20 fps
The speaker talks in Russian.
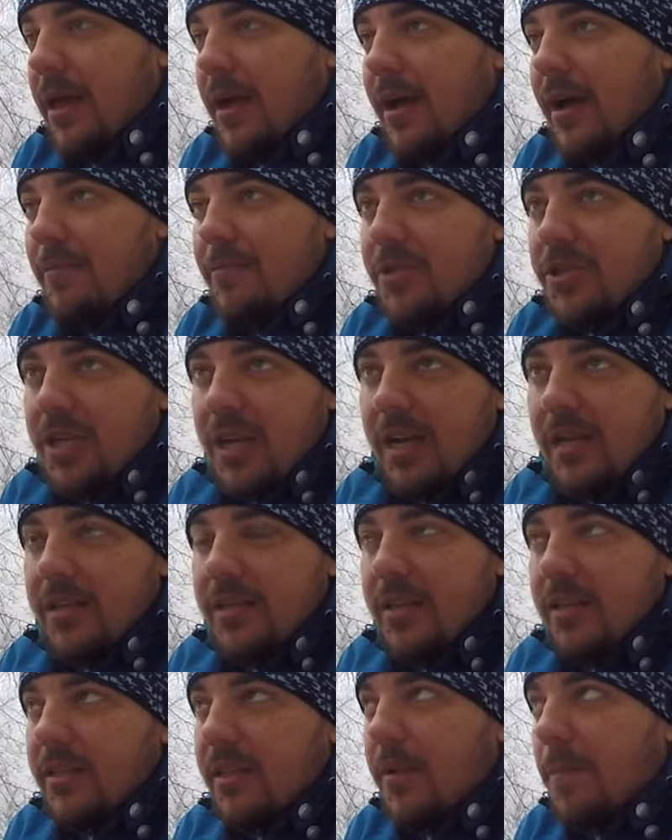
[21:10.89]
Обещали
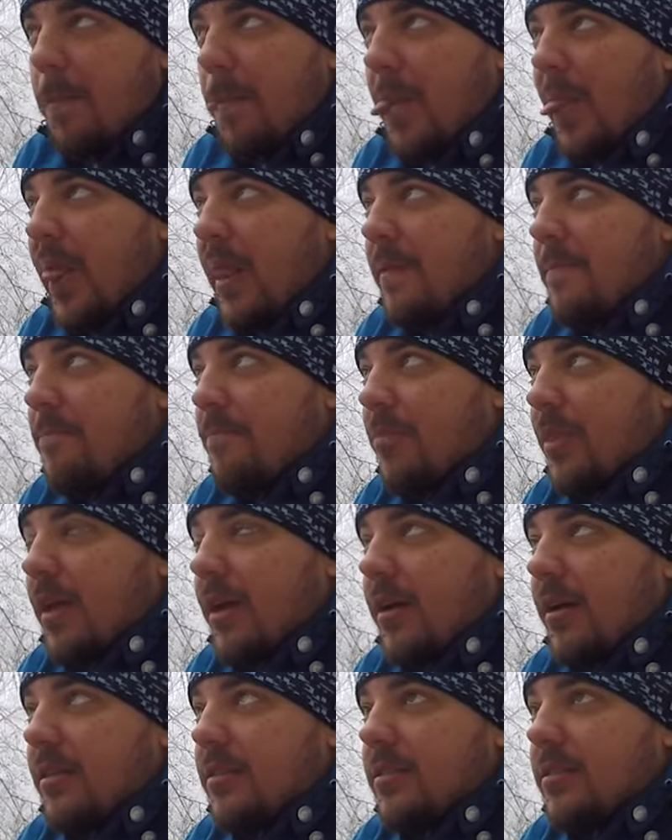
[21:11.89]
где-то
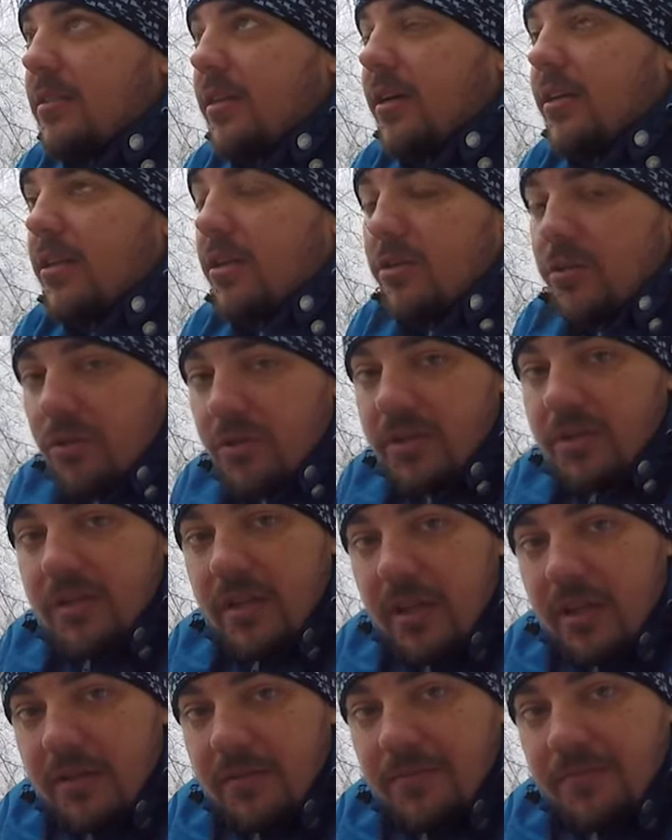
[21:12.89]
а, снег. Да кто
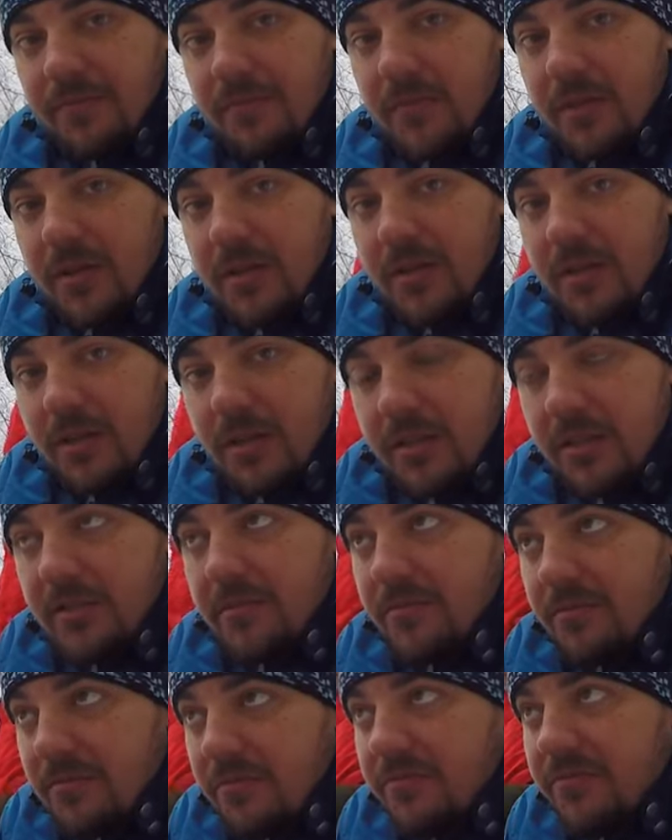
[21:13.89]
знал, а,
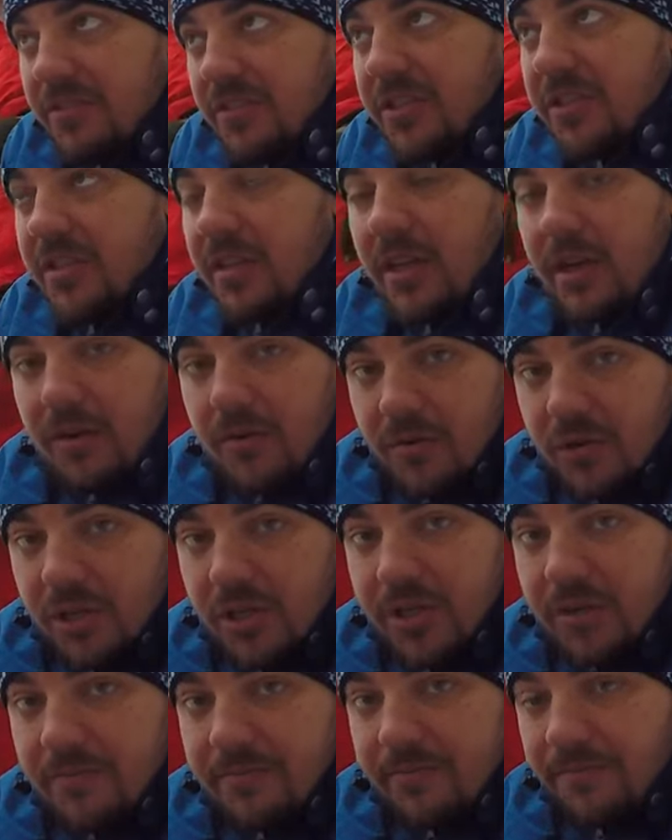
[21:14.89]
весна
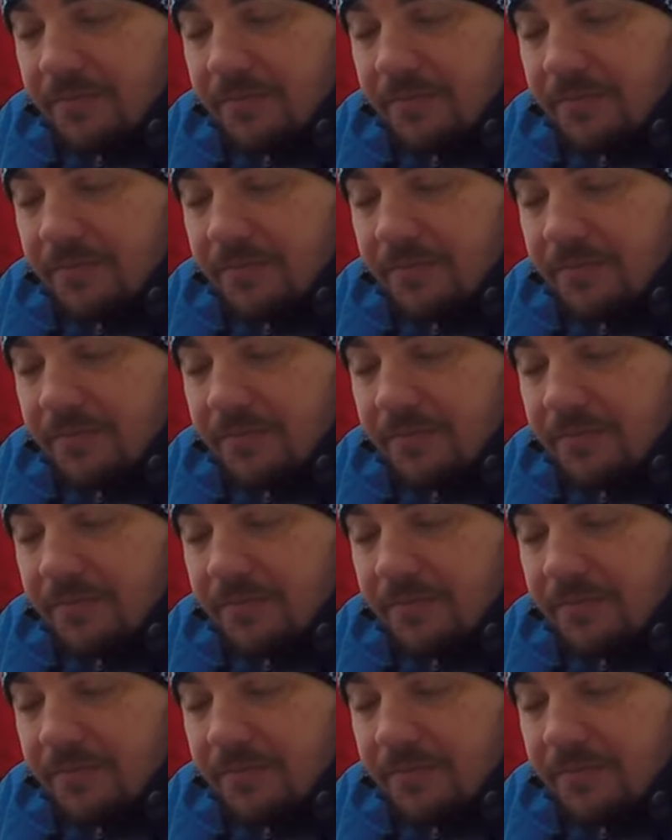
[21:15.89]
уже...